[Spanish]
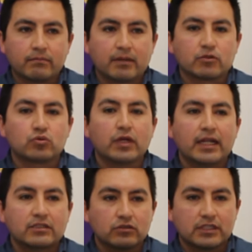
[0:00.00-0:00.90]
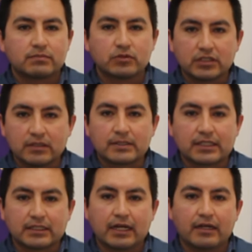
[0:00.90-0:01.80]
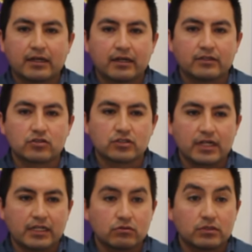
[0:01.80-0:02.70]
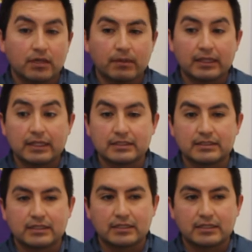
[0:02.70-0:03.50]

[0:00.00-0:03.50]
digamos, una de las cosas positivas que traen las redes sociales justamente es este